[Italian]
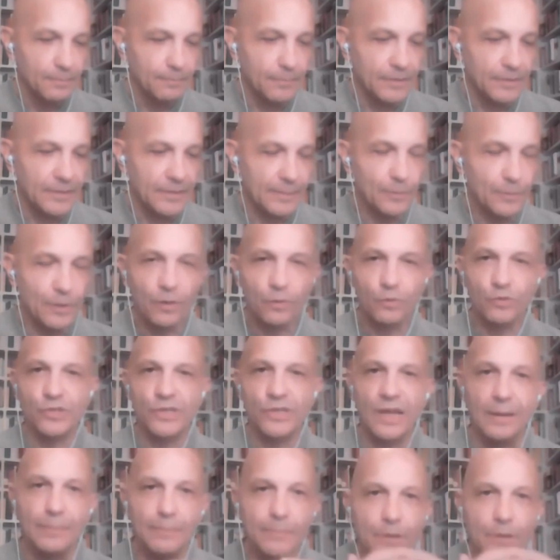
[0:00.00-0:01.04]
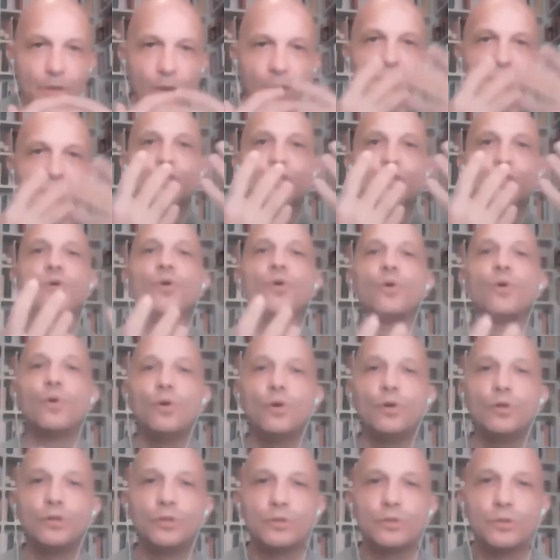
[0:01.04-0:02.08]
mettiamola così, al mio
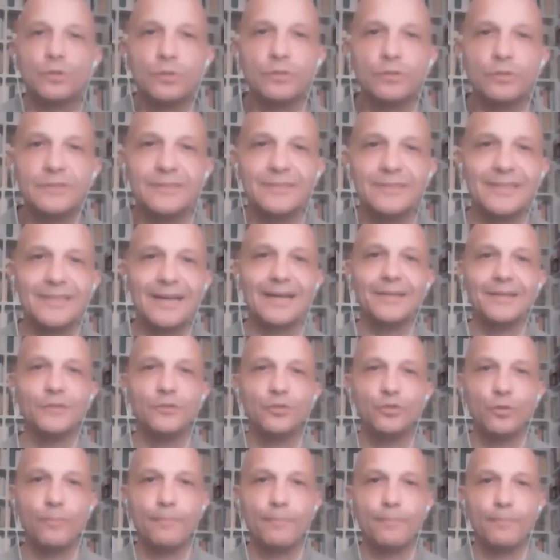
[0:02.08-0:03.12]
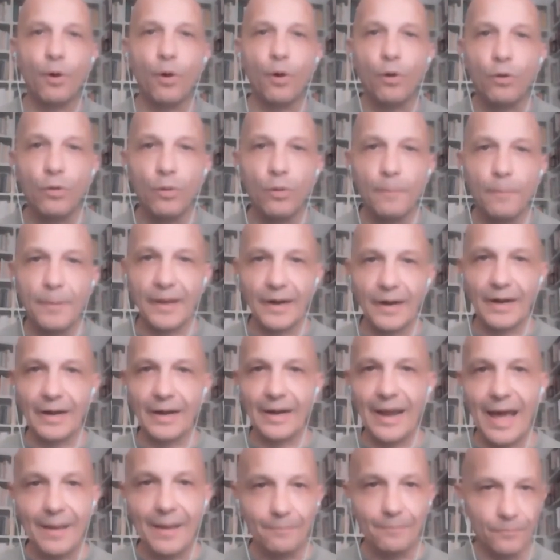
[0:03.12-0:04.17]
ascolto tanto poco
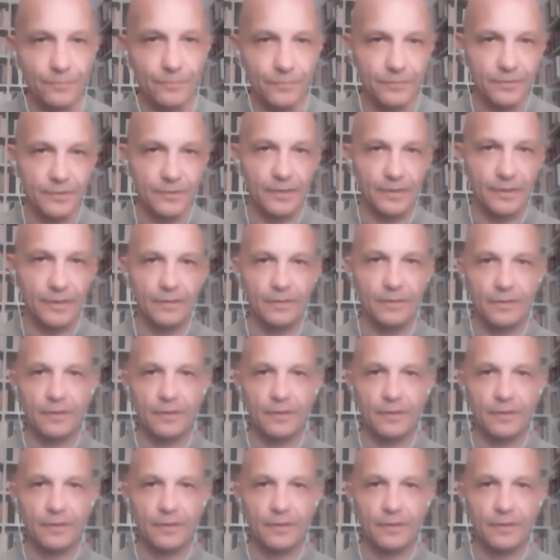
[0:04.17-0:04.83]
parlante.